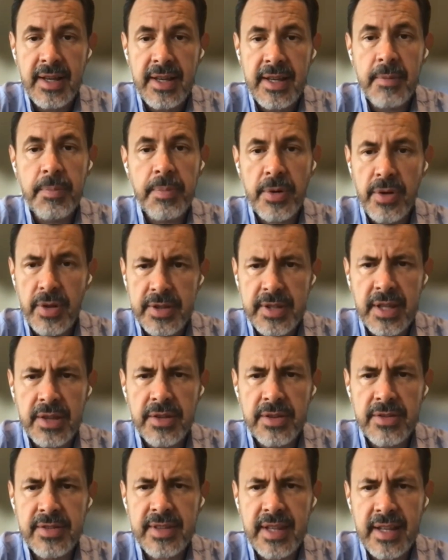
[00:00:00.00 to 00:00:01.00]
y por lo
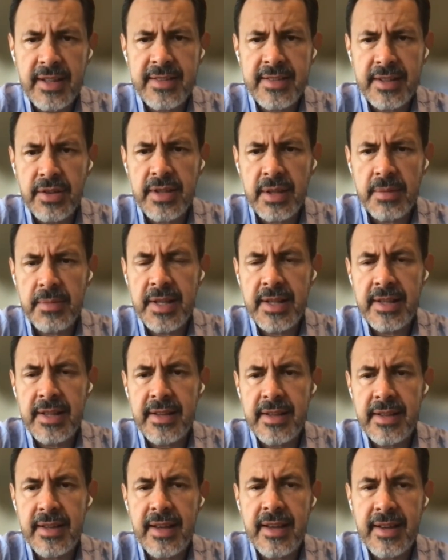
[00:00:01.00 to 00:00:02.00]
tanto se están haciendo
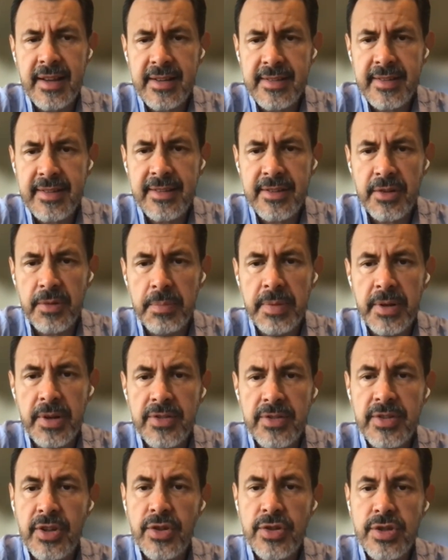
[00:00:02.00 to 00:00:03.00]
también ejercicio.
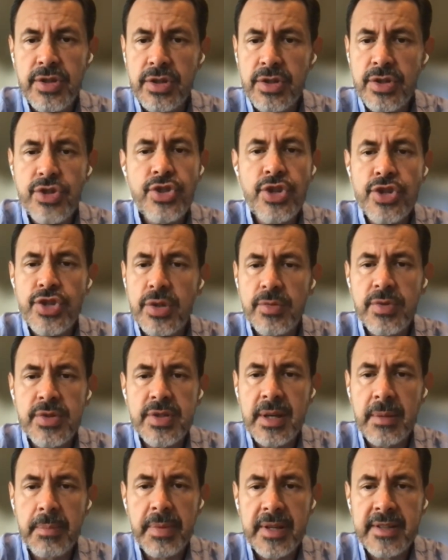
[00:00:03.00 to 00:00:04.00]
Pero si nosotros no
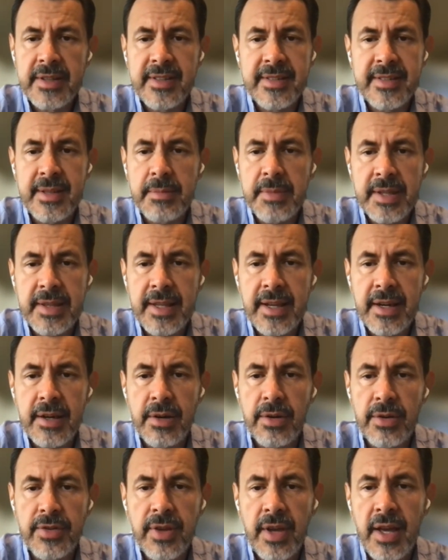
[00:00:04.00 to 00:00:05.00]
somos capaces de
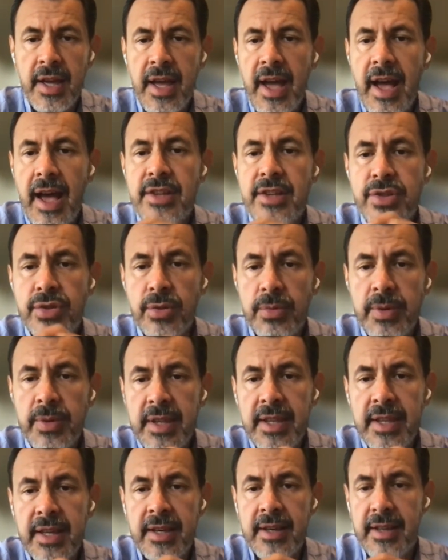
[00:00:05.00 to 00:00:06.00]
meternos a su
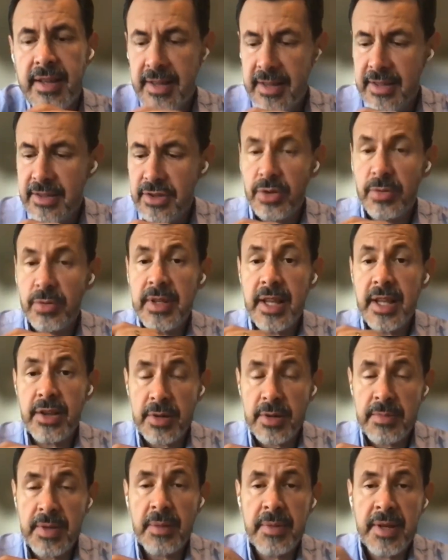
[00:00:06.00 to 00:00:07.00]
vida, y su vida
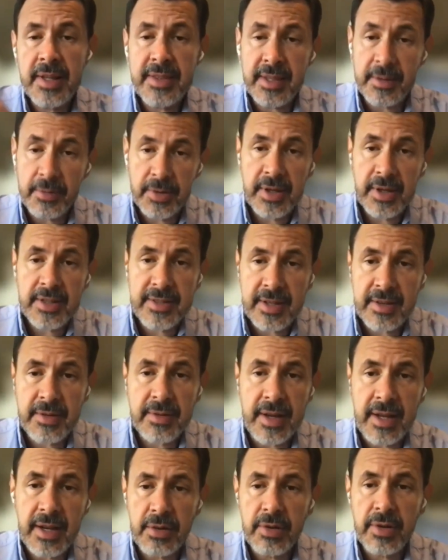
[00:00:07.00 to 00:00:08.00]
normalmente, y voy a hacer
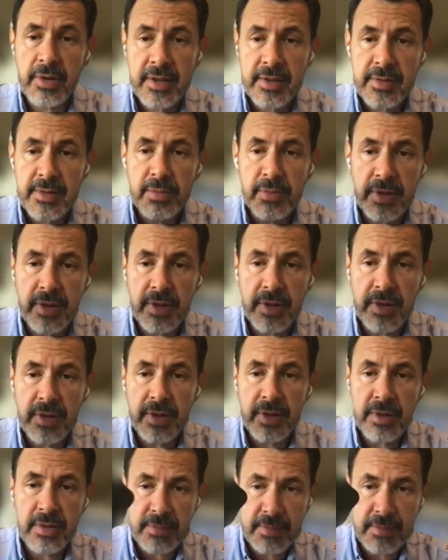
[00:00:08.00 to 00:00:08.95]
algo que es muy